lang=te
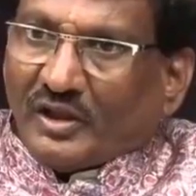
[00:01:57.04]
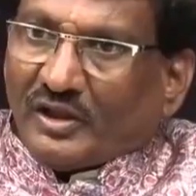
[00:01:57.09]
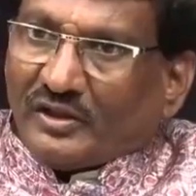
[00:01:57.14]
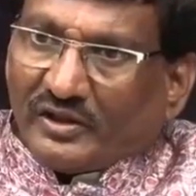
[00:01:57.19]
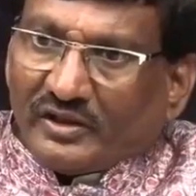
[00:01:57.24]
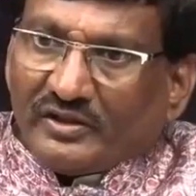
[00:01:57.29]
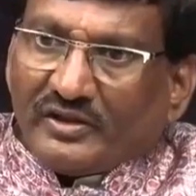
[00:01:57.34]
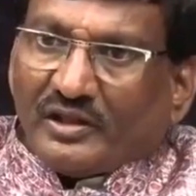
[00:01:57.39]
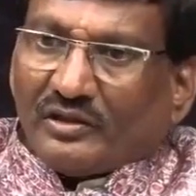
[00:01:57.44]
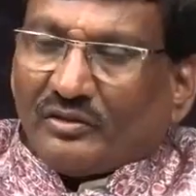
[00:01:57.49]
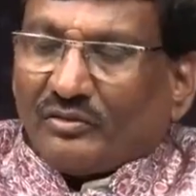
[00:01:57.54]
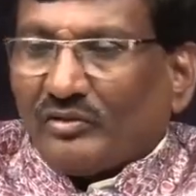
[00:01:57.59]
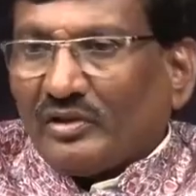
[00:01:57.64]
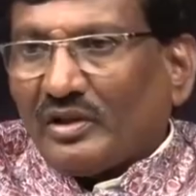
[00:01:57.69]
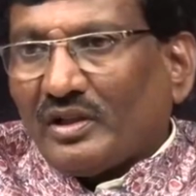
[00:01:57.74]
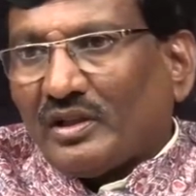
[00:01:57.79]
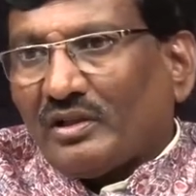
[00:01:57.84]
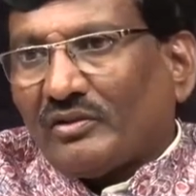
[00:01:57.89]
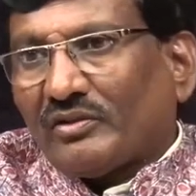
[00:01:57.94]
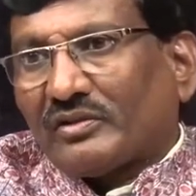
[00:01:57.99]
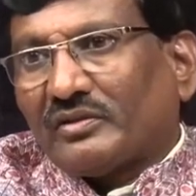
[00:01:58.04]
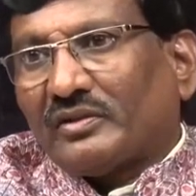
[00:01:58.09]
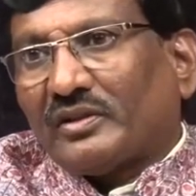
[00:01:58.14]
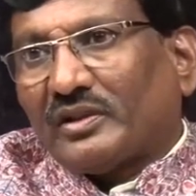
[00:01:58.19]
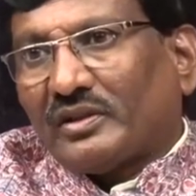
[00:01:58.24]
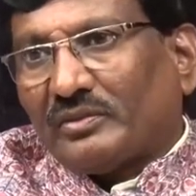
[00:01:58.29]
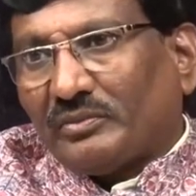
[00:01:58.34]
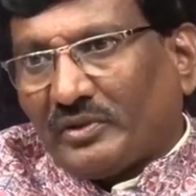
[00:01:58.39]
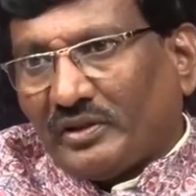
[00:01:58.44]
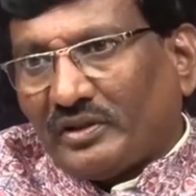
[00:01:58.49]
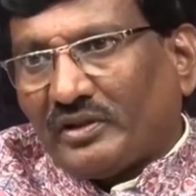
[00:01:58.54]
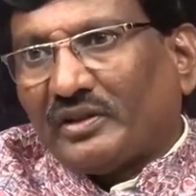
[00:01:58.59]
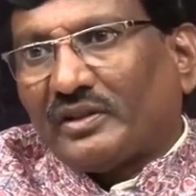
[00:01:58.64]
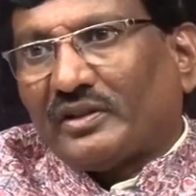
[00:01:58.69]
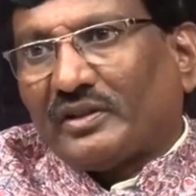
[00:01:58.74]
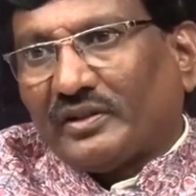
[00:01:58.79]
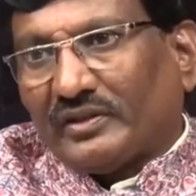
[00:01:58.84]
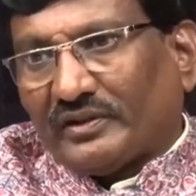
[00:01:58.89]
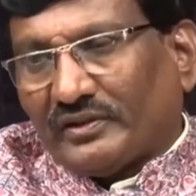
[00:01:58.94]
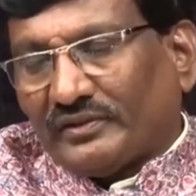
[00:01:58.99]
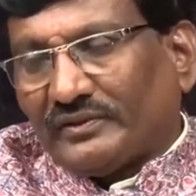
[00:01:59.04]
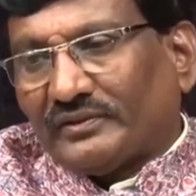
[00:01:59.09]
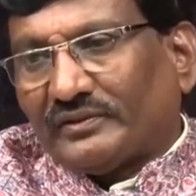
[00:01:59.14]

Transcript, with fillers: అందుకే జనం కూడా అలా వస్తున్నారు మీటింగ్లకి